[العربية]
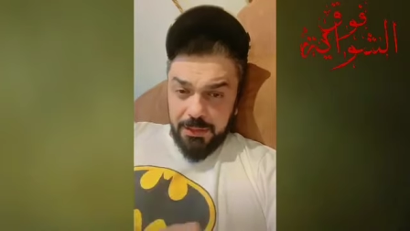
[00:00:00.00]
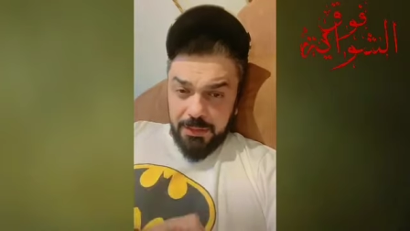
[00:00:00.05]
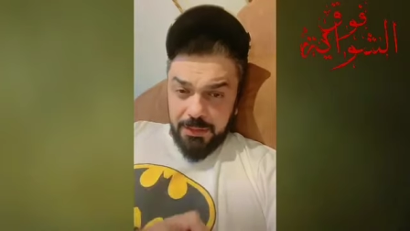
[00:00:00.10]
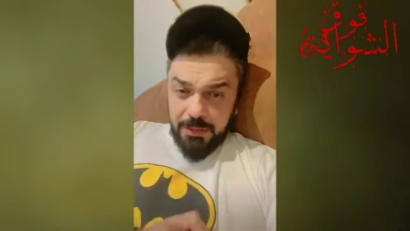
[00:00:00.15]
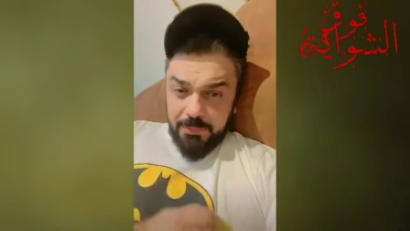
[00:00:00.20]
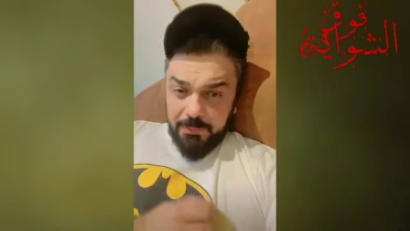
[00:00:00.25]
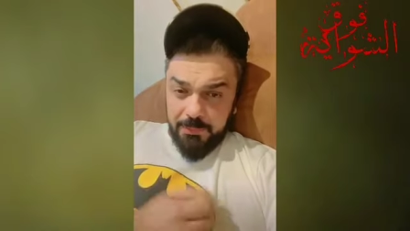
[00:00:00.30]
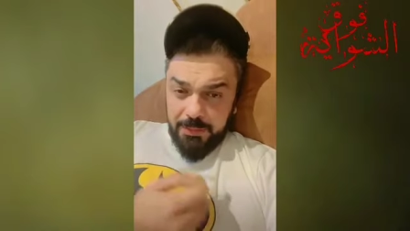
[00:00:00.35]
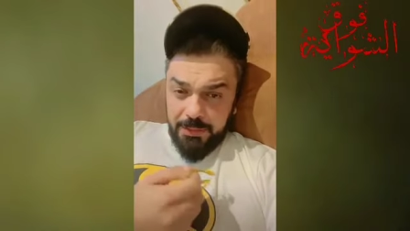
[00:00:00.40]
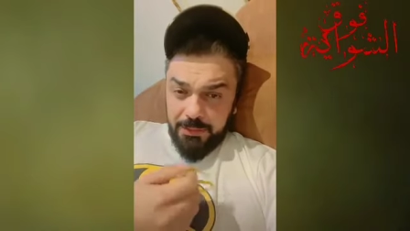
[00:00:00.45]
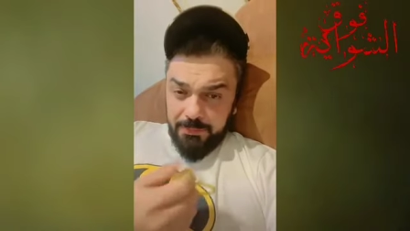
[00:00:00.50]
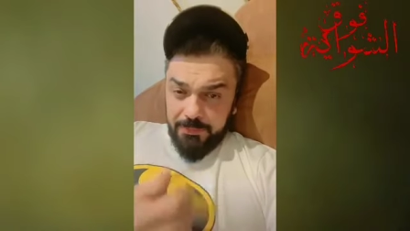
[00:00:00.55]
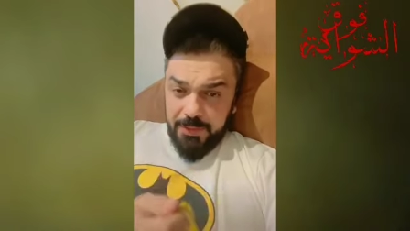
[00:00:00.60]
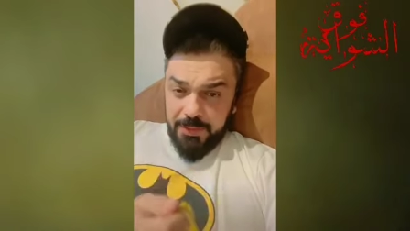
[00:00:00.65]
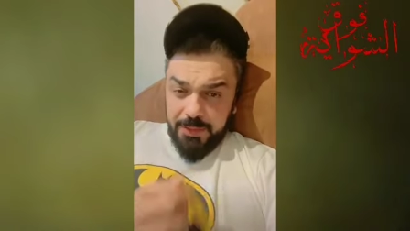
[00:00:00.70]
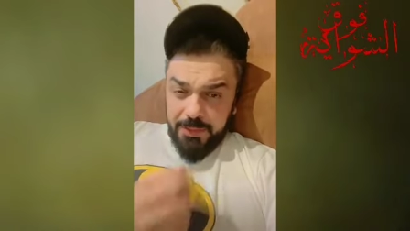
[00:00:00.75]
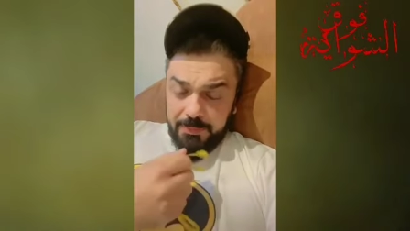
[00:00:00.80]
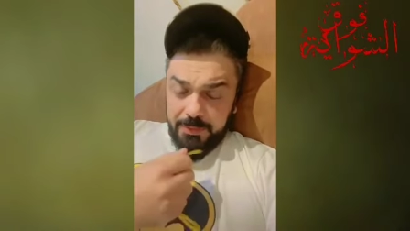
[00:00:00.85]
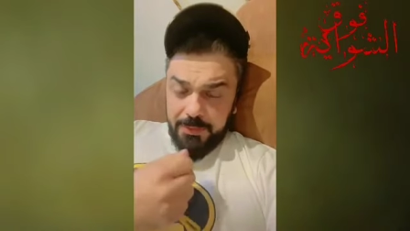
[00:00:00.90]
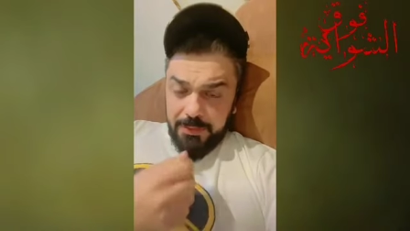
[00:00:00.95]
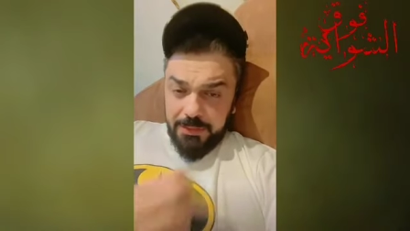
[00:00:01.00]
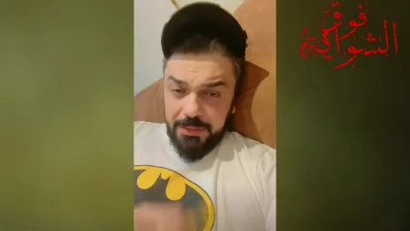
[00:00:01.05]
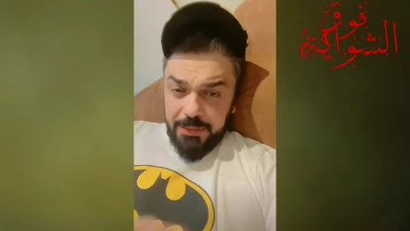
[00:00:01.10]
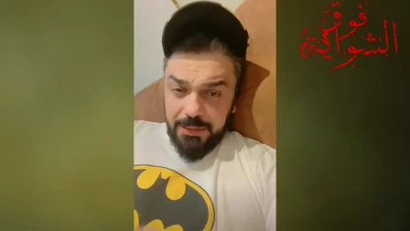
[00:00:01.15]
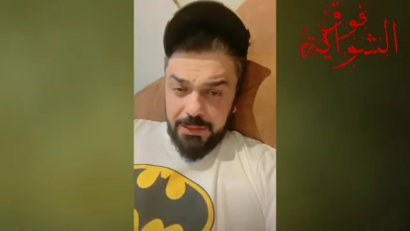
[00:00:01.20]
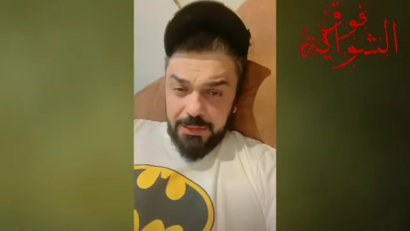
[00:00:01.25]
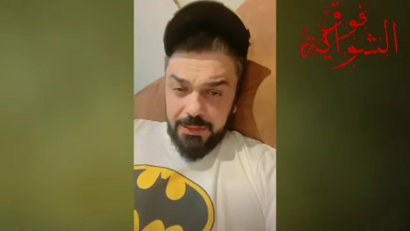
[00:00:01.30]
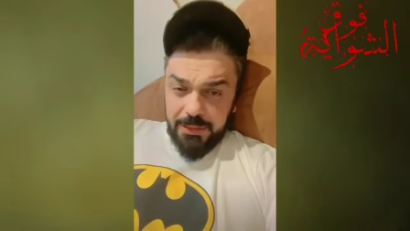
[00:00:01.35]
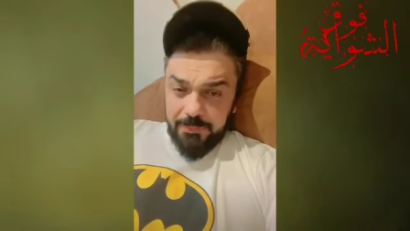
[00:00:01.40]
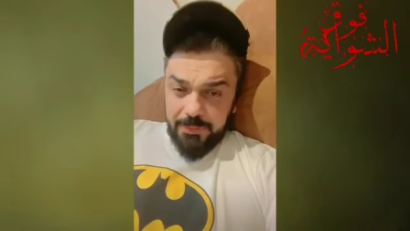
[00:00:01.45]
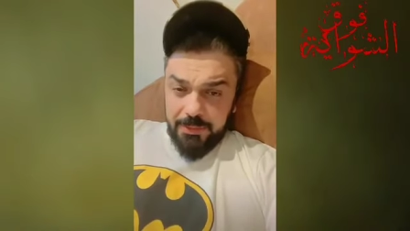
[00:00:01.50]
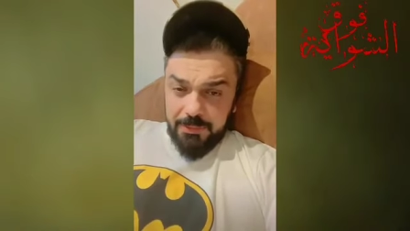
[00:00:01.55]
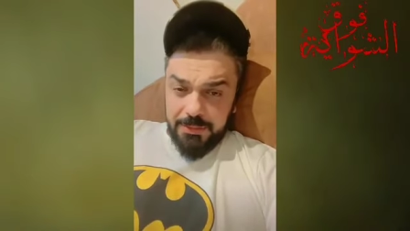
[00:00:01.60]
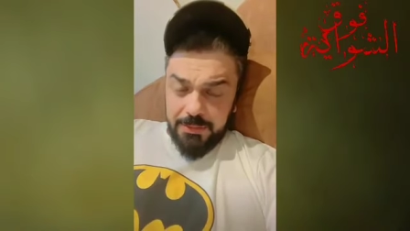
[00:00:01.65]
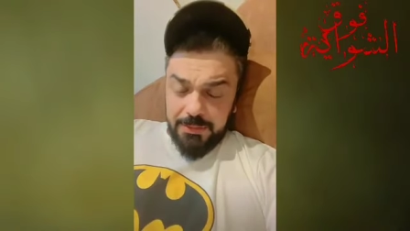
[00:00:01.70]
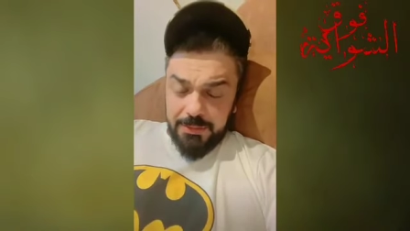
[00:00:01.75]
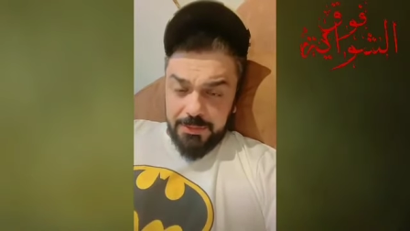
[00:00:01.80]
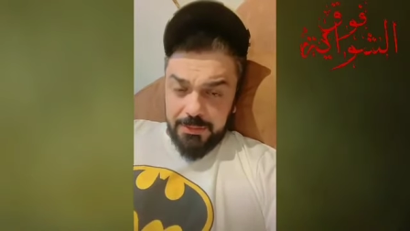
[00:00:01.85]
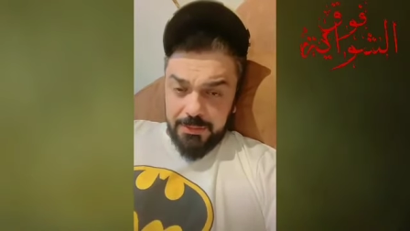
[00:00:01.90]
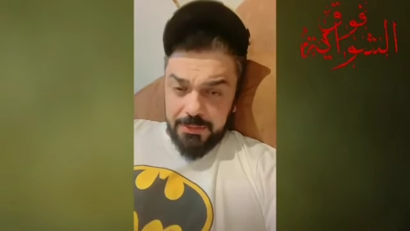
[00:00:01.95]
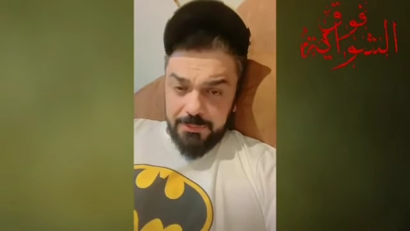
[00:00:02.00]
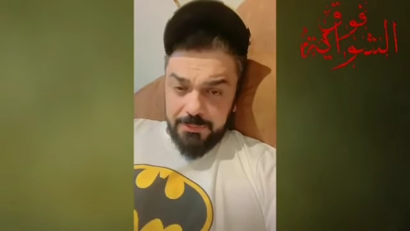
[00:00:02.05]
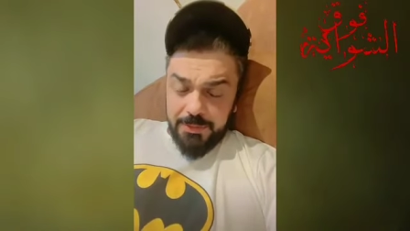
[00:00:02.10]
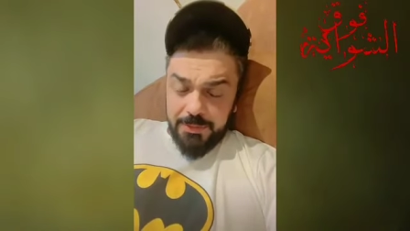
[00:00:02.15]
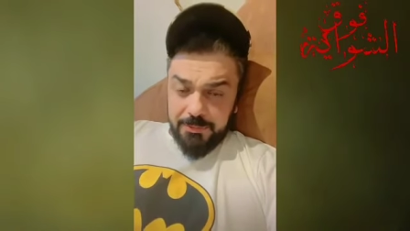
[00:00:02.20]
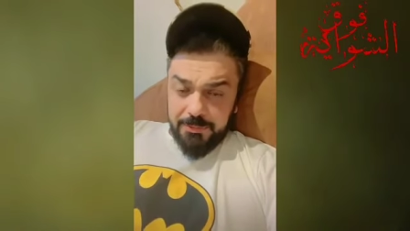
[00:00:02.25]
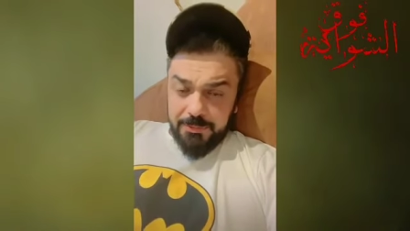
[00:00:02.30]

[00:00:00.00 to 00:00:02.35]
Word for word: وهي فاضيه ما عندها الا محمد تركم جبلته